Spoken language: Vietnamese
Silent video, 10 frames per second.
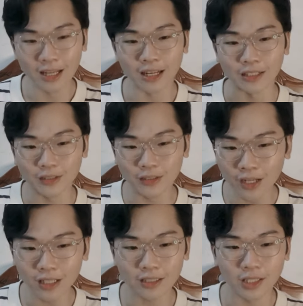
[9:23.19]
Là thứ
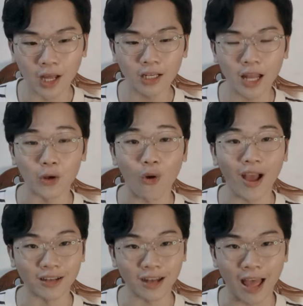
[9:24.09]
nhất đó là đồ
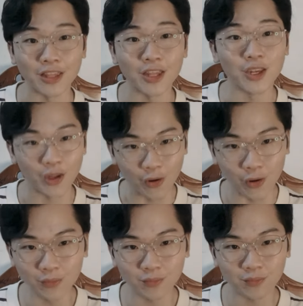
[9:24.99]
ăn Đài dinh dưỡng